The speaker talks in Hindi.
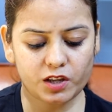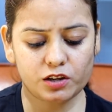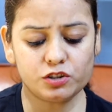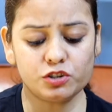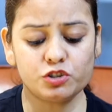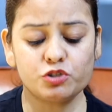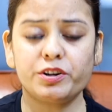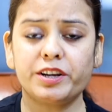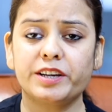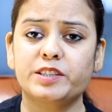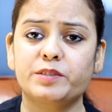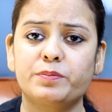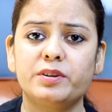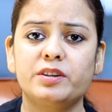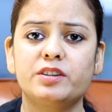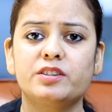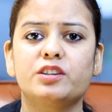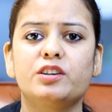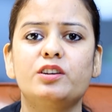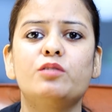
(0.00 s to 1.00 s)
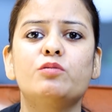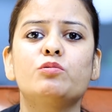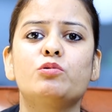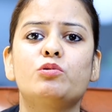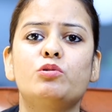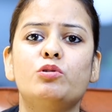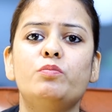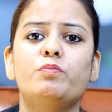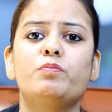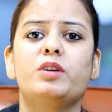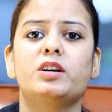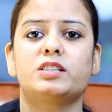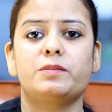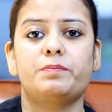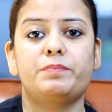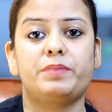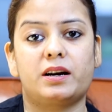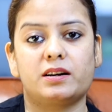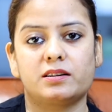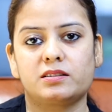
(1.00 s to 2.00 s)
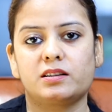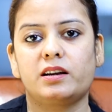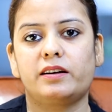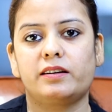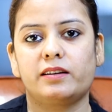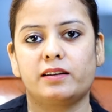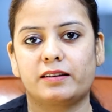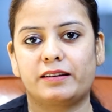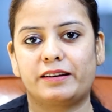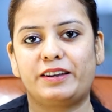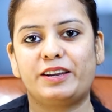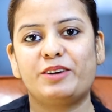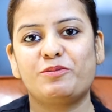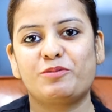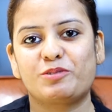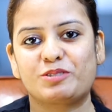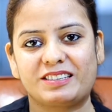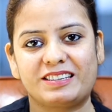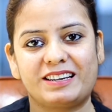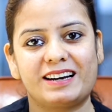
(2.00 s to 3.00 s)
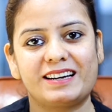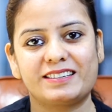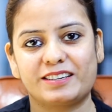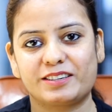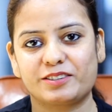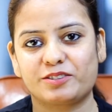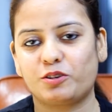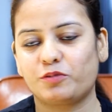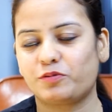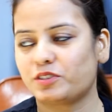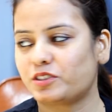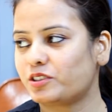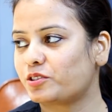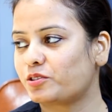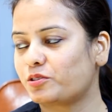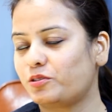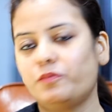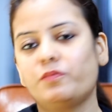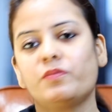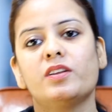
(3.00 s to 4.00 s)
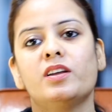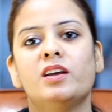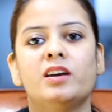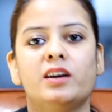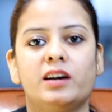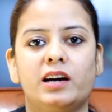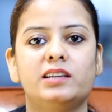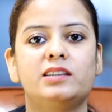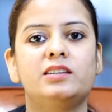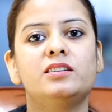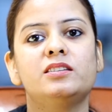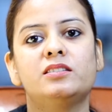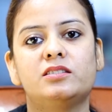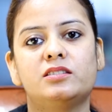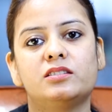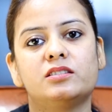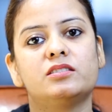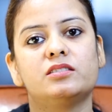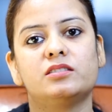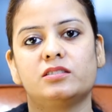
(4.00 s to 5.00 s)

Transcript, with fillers: जो टैक्स पेयर्स हैं उनको कैसे प्यार से हैंडल करना है वो सिखाया जा रहा था ऑफिसर्स को आई थिंक